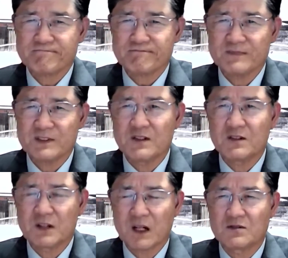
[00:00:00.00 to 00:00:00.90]
이
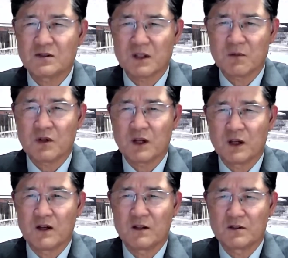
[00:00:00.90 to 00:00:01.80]
갈등 때문에
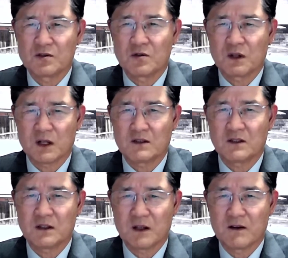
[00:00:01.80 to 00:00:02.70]
서로
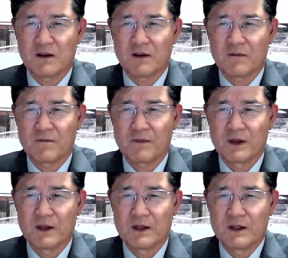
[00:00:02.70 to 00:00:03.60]
갈등이 된 거예요.
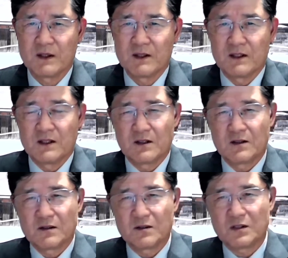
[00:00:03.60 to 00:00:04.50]

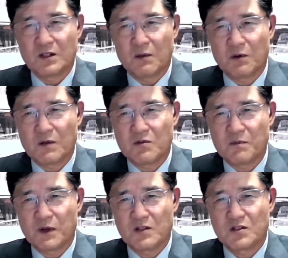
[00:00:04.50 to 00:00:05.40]
근데 예브람
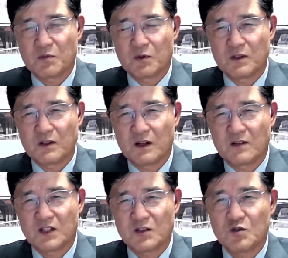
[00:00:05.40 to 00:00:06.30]
지파에서 보니까
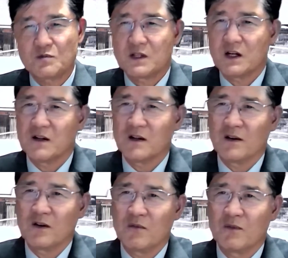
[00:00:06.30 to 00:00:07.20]
자존심 상한
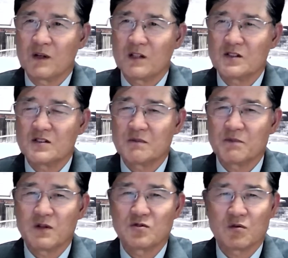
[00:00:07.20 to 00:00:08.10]
거예요. 모나스
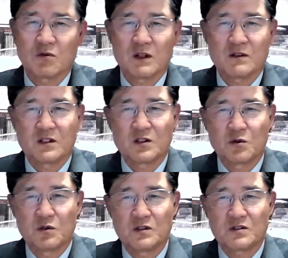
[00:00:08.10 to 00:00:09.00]
지파에 속한
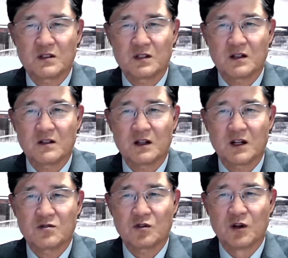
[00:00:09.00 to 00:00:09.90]
기도원이 사사가
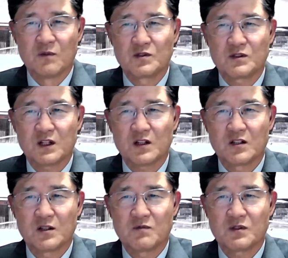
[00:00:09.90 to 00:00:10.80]
돼가지고 엄청나게
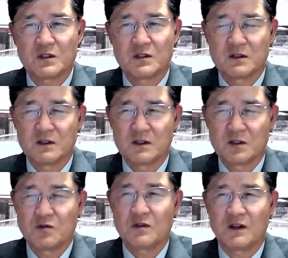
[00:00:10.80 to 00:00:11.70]
큰 업적을
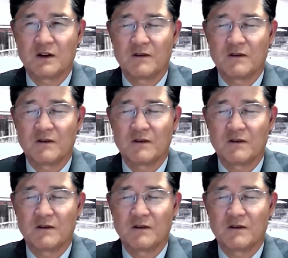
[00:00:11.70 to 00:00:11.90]
이룬 거예요.